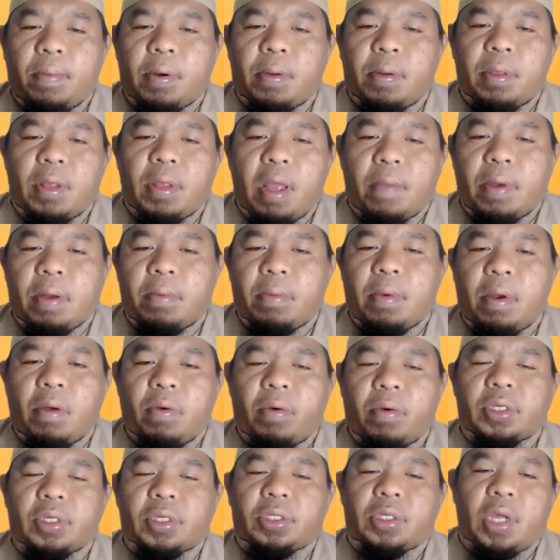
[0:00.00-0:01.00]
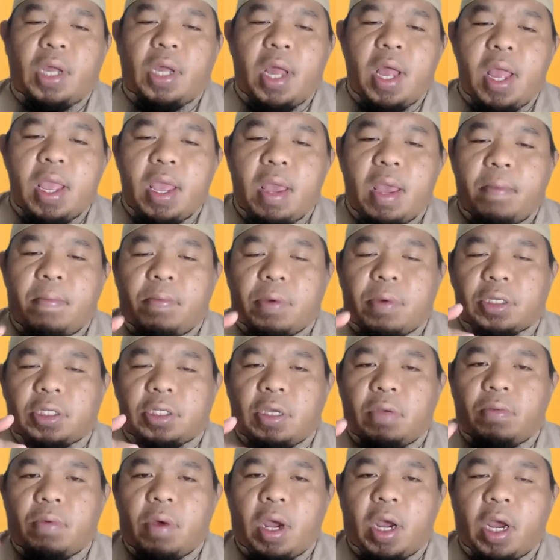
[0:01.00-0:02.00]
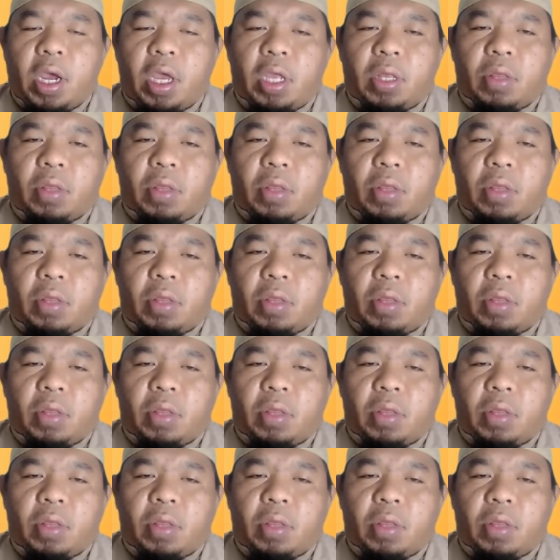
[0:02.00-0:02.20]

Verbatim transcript: berpendapat bahwasanya bersiwak